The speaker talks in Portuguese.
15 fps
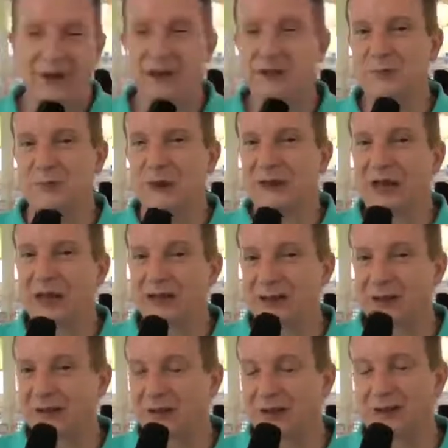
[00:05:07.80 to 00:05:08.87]
As
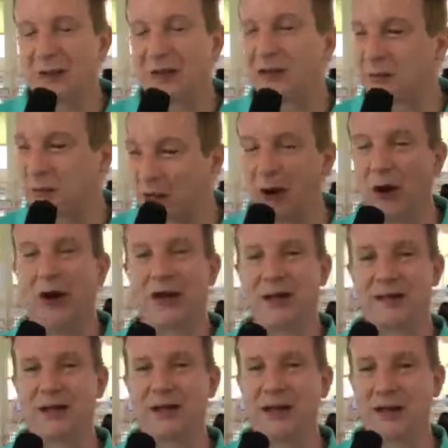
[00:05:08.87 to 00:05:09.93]
expectativas são as
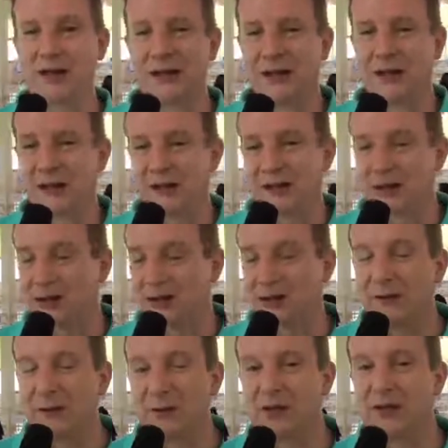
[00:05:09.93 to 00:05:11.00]
melhores, né? Nós
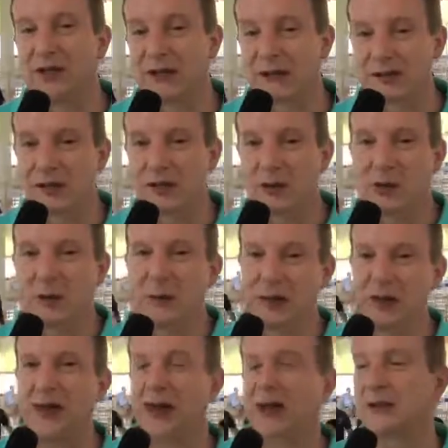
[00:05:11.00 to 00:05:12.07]
devemos crescer com a
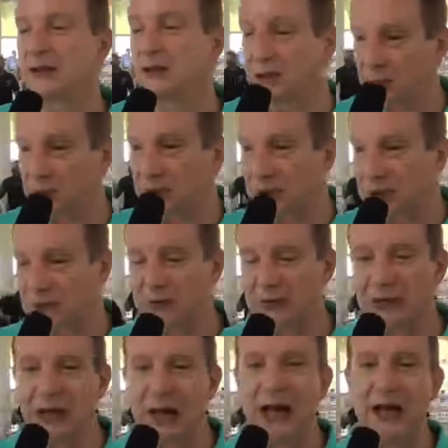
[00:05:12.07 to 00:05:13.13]
bancada de deputados
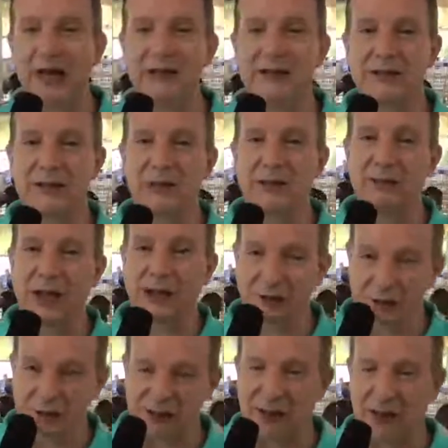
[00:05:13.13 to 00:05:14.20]
federais,
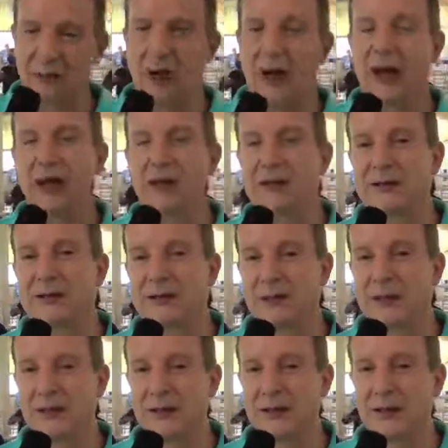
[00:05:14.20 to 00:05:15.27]
deputados estaduais.
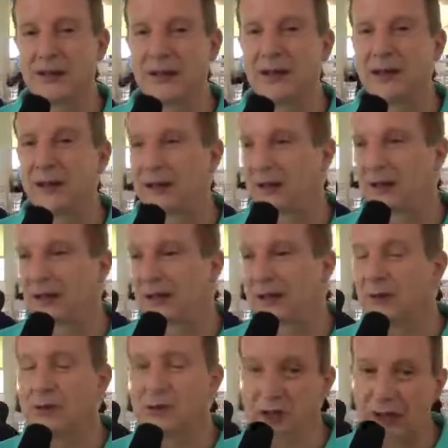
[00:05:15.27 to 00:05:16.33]
É,
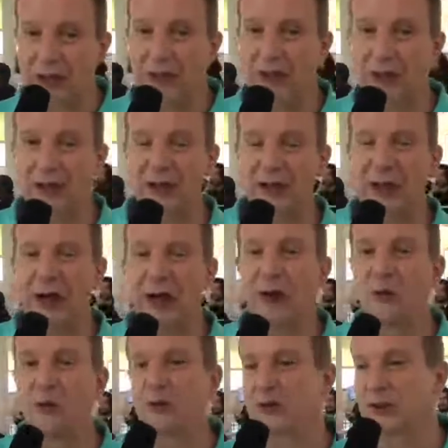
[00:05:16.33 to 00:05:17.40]
temos aí
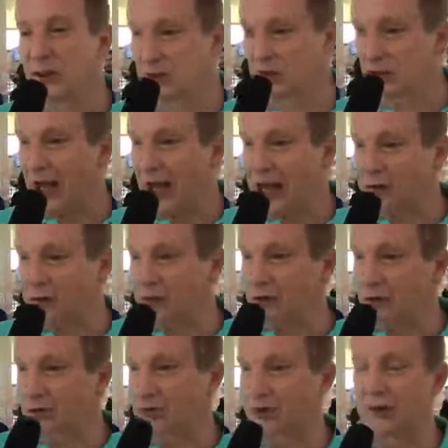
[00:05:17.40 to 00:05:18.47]
alguns
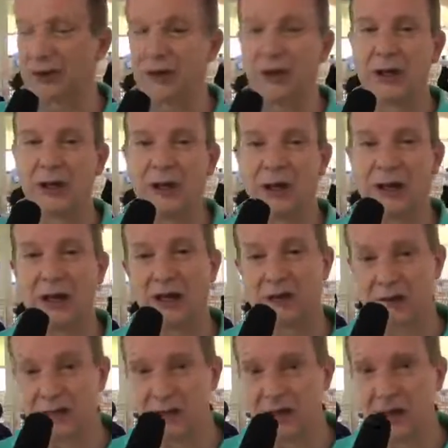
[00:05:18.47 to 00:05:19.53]
candidatos a
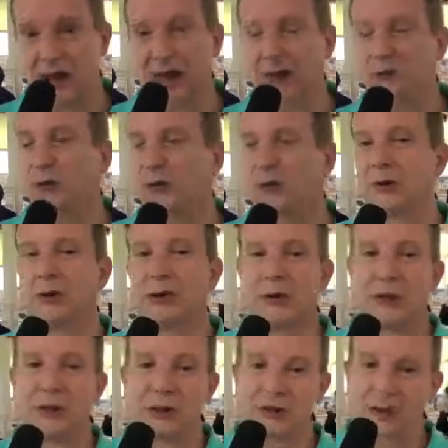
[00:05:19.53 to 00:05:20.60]
Senado,
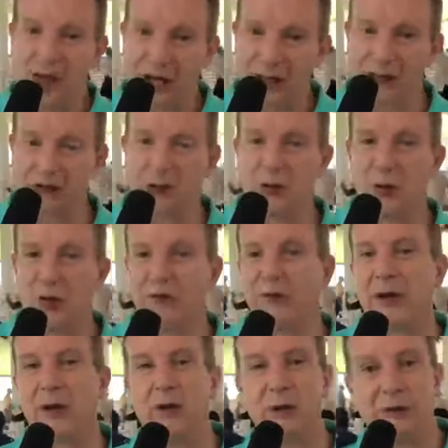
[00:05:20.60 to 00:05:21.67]
candidatos ao
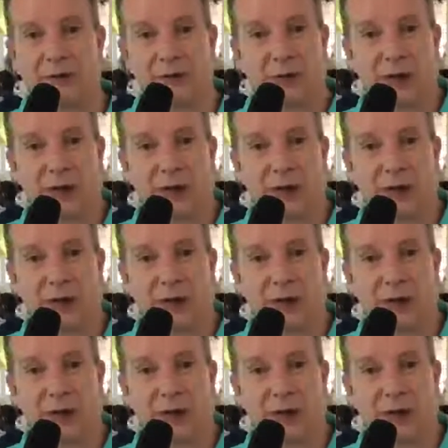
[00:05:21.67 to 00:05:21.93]
governo, a,